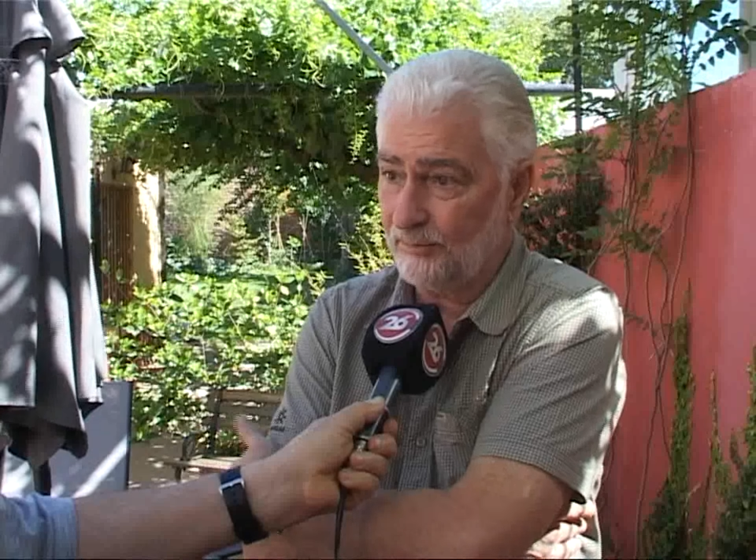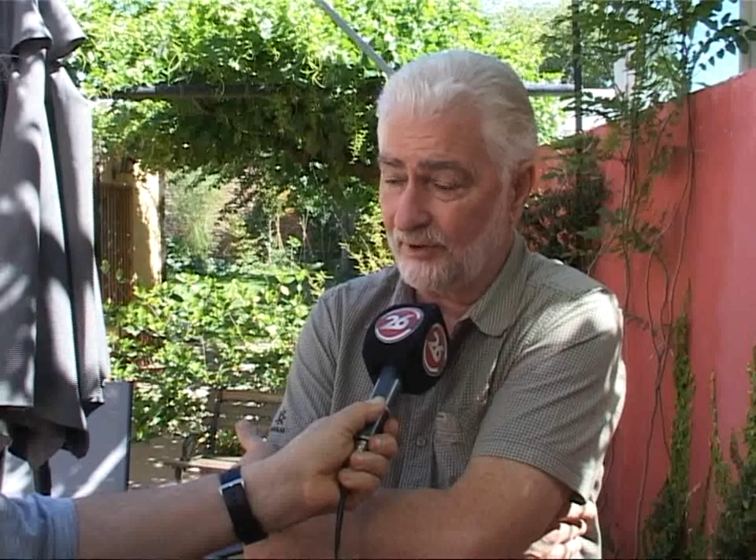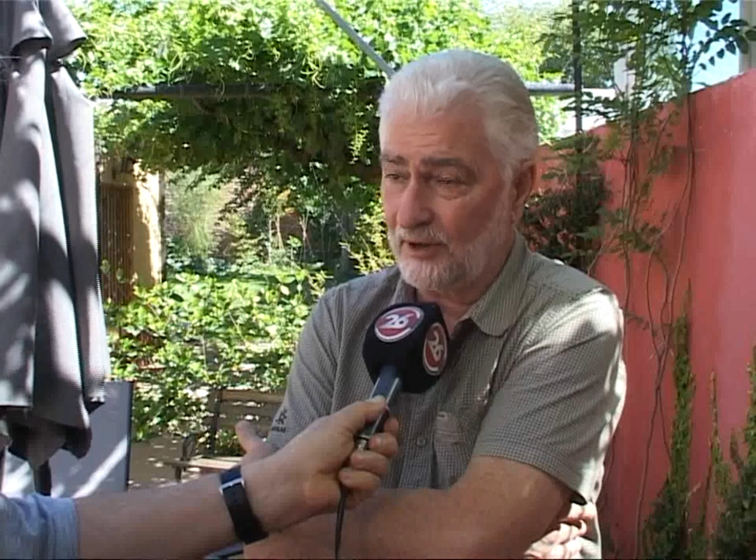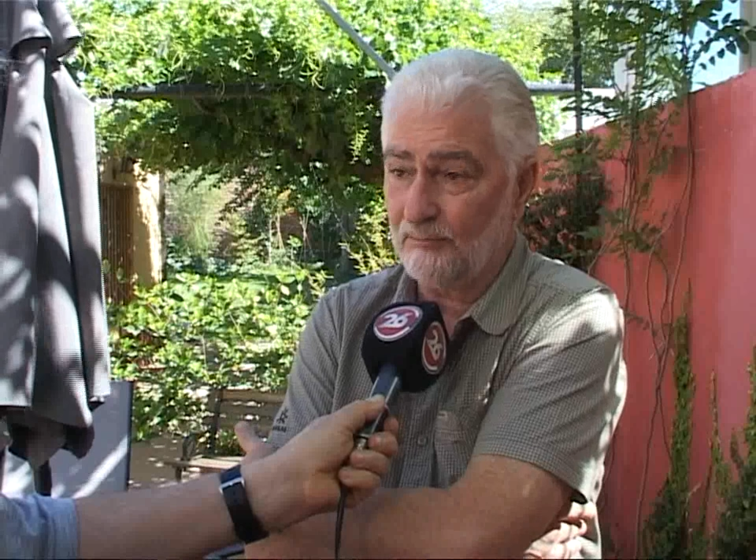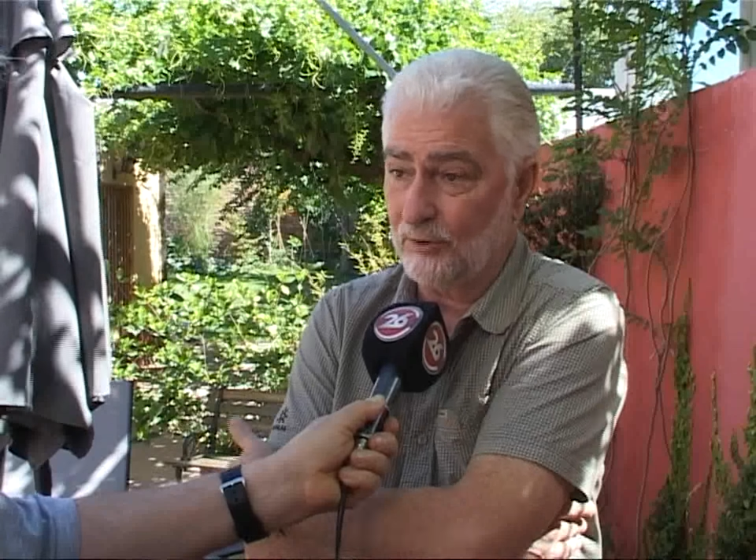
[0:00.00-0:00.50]

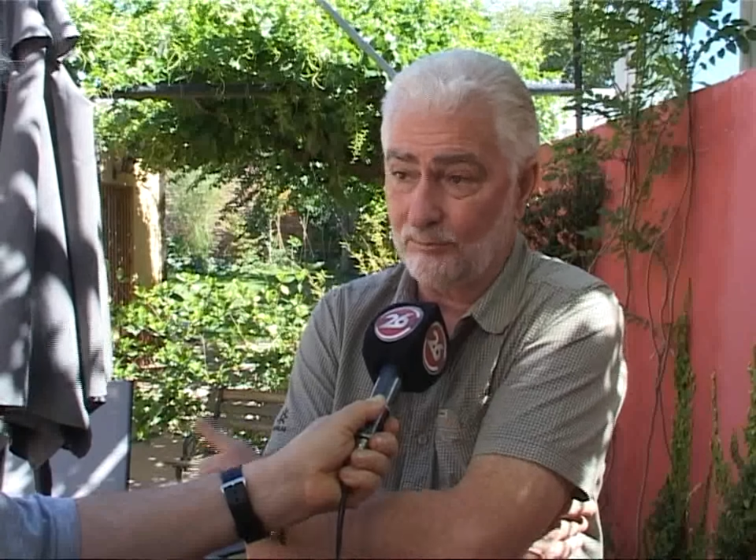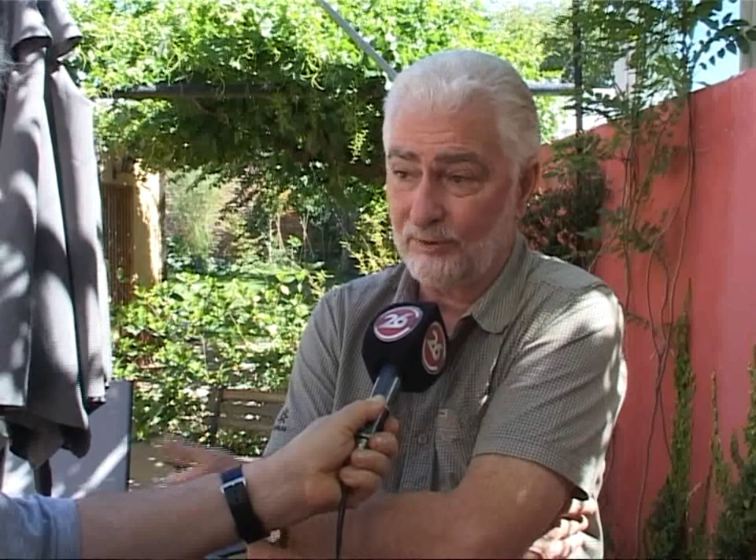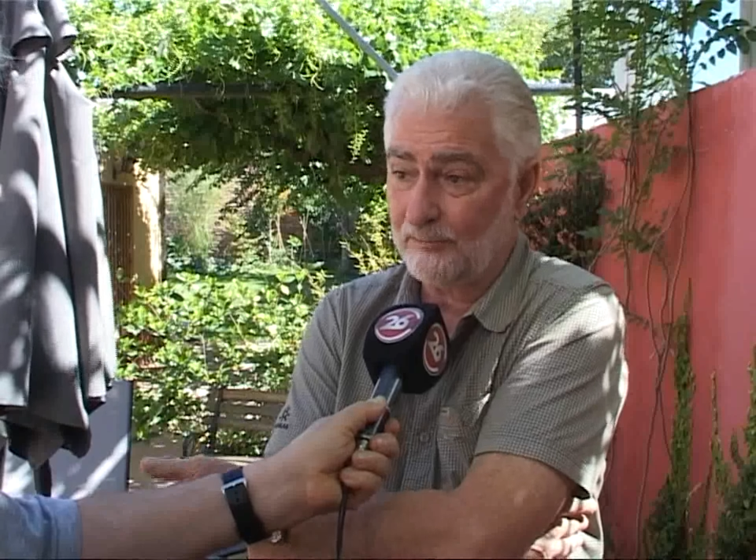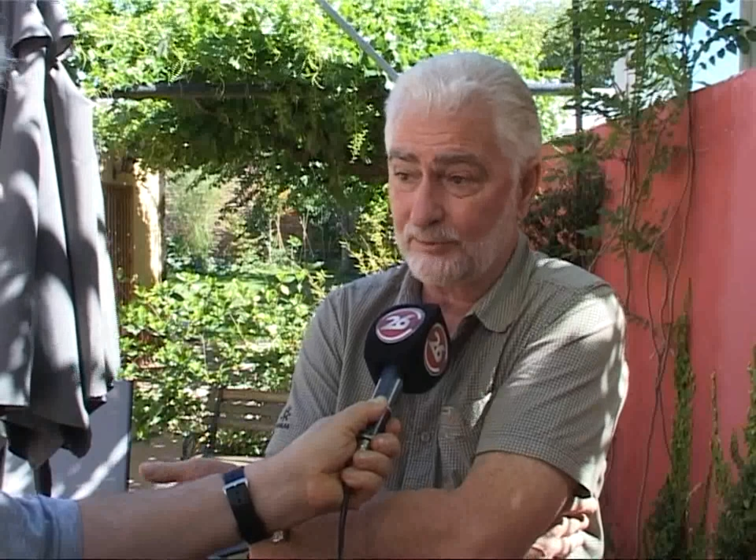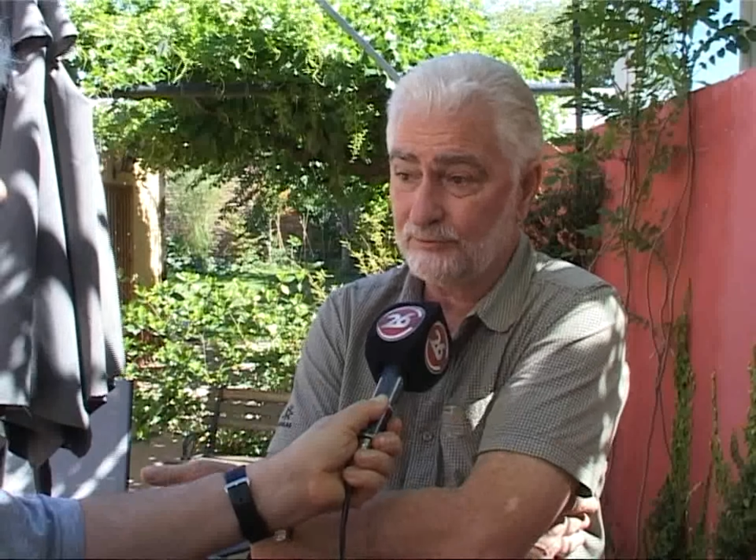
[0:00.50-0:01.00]
por ejemplo,
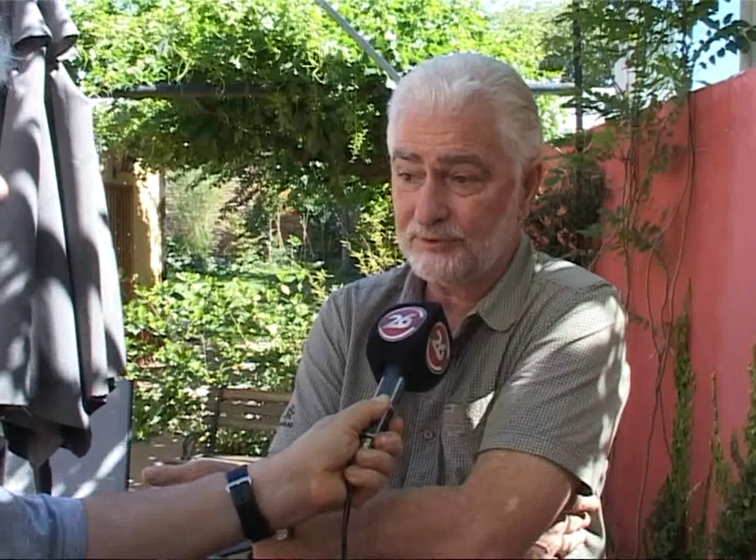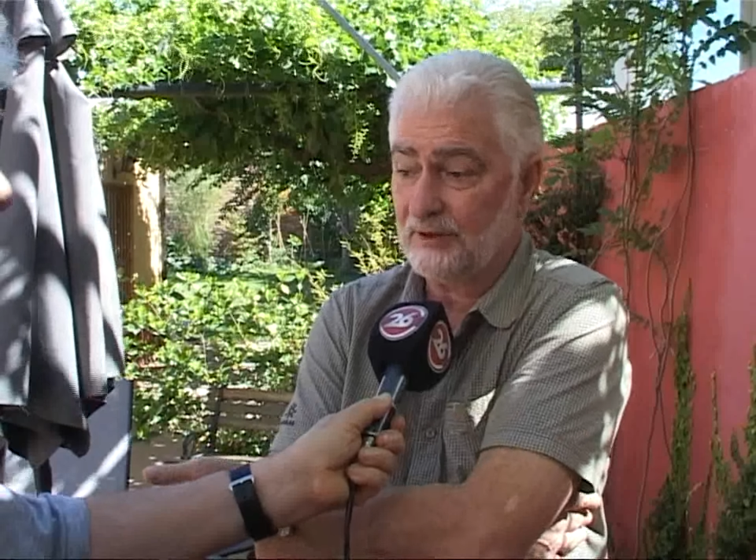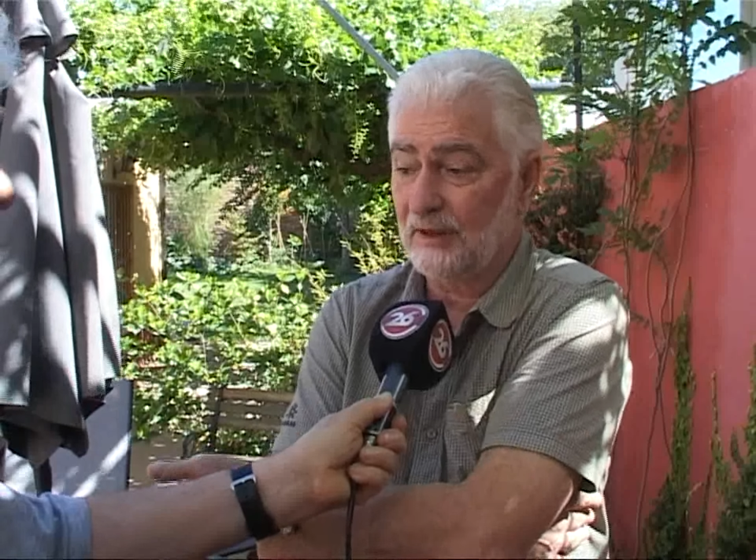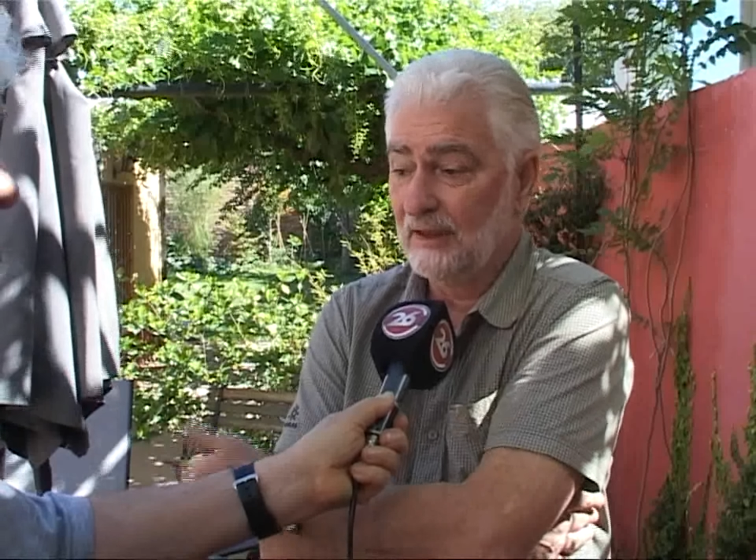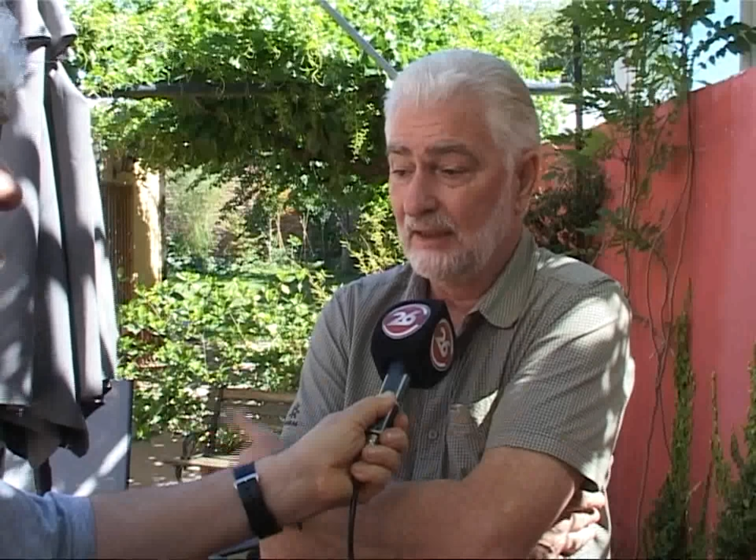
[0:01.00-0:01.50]
pueda producir.